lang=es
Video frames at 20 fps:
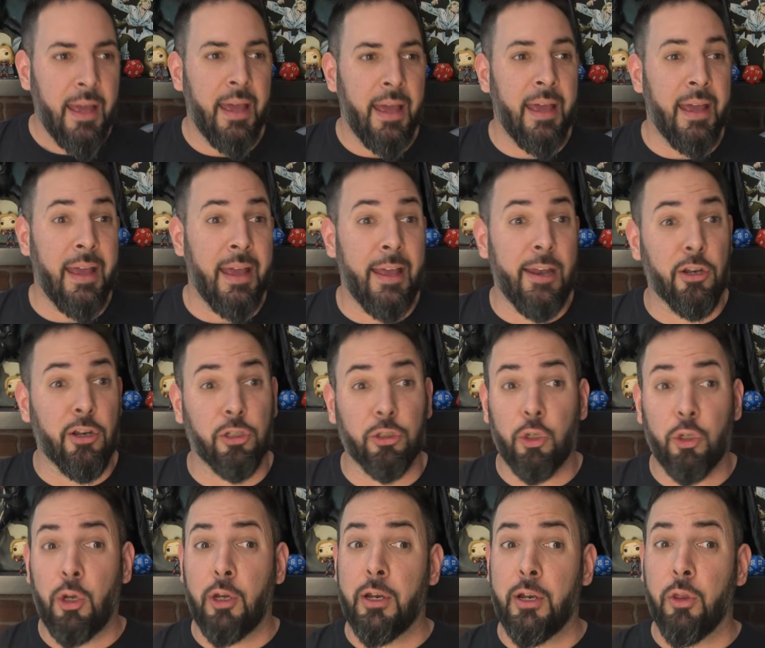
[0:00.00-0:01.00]
Eh,
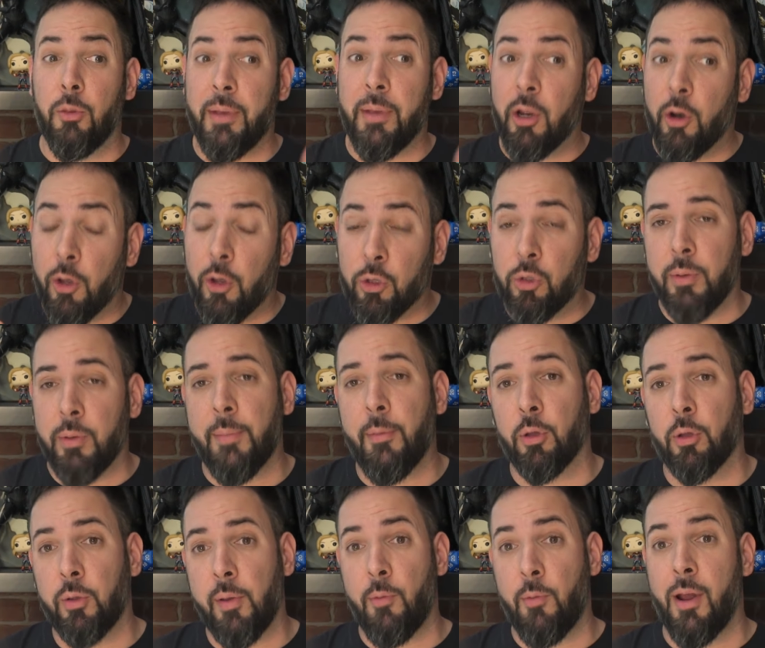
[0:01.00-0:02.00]
nosotros el domingo no estuvimos,
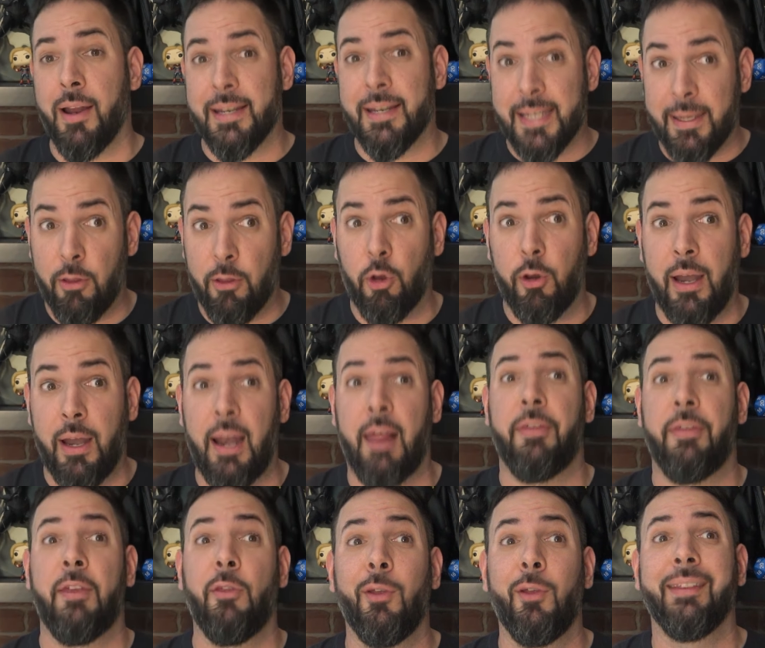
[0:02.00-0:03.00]
estuvimos el sábado con él
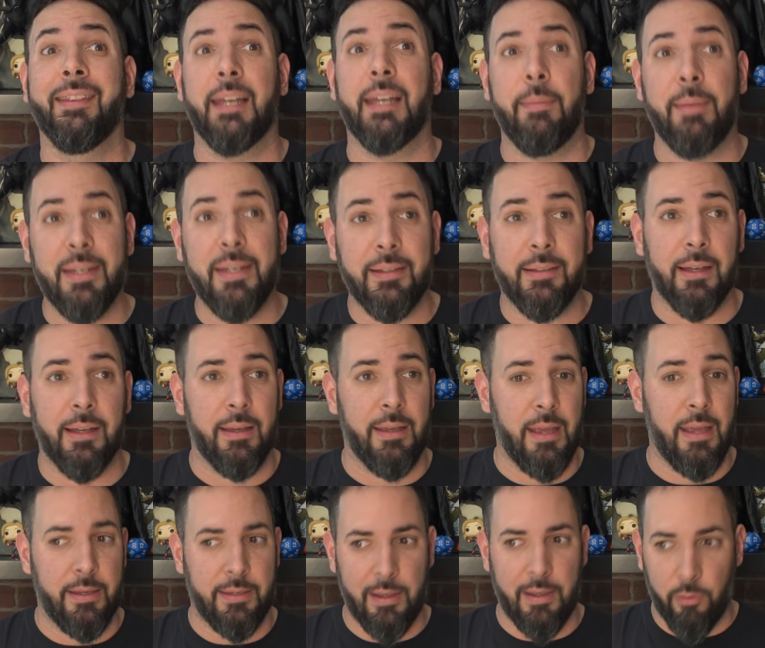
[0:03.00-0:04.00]
haciendo entrevistas
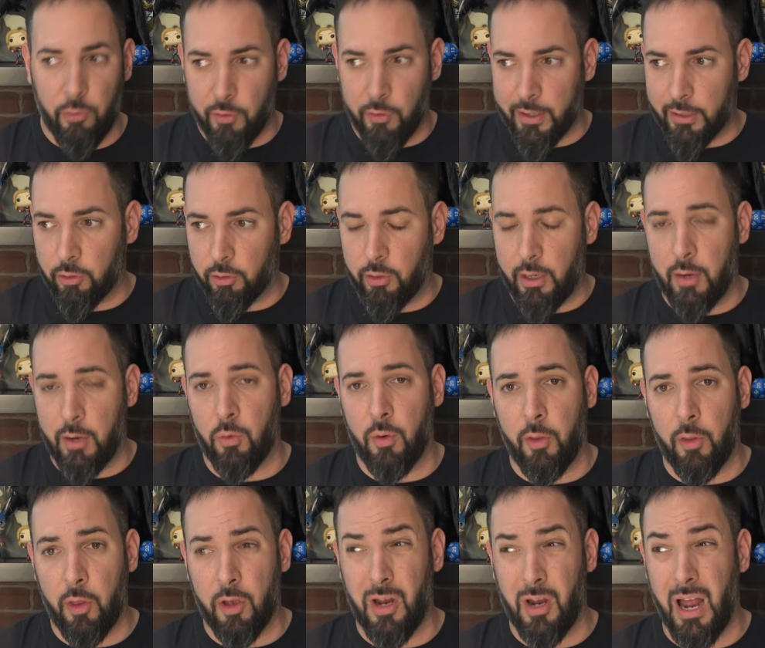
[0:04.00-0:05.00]
y echando un rato con él,
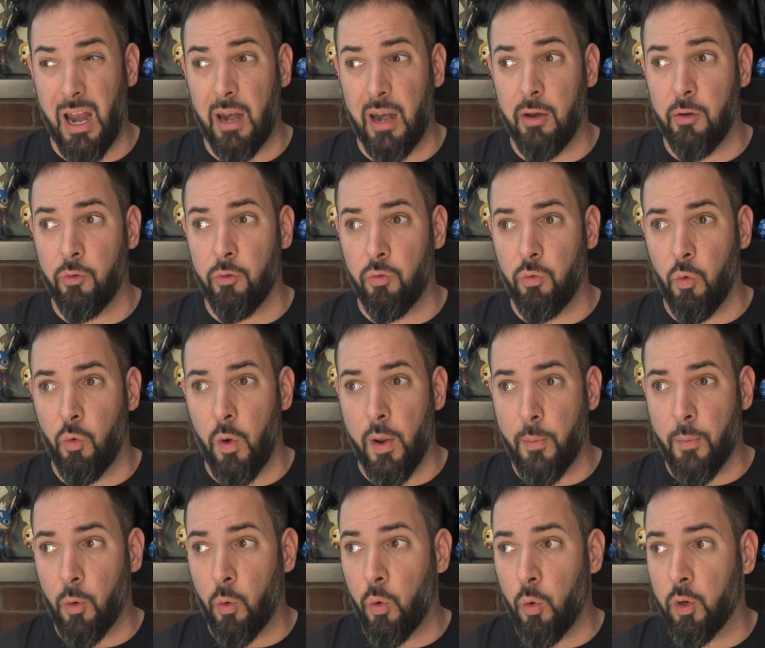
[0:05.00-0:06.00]
jugando al
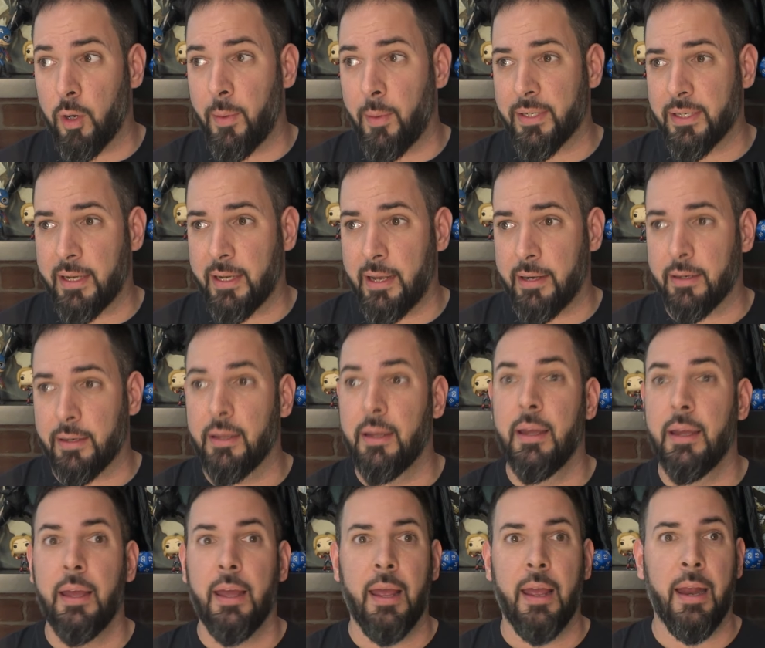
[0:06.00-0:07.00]
nuevo juego que va a sacar,
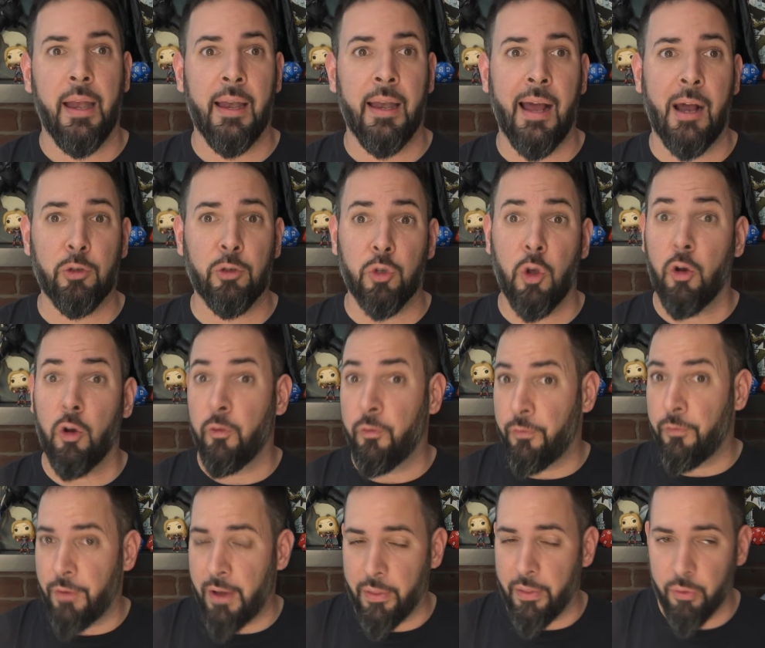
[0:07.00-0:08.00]
el House of
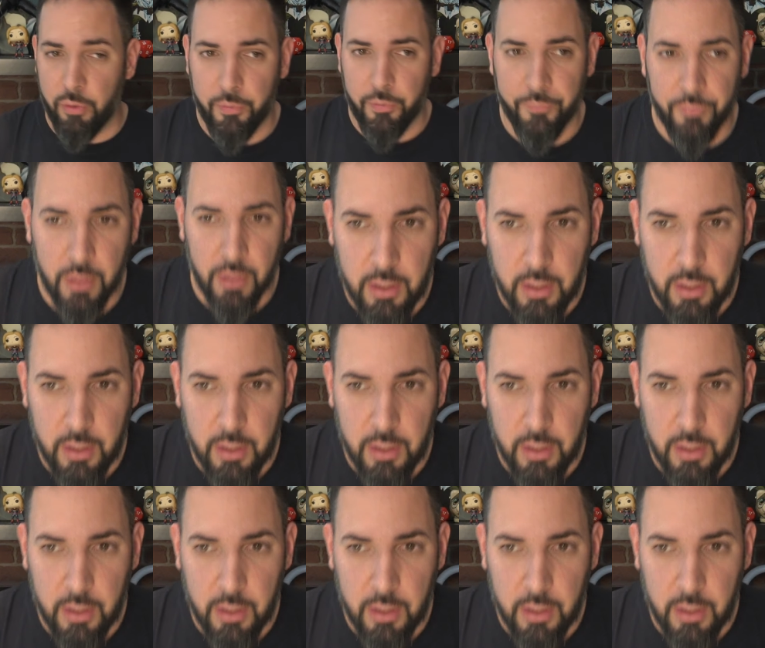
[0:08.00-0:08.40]
Fado.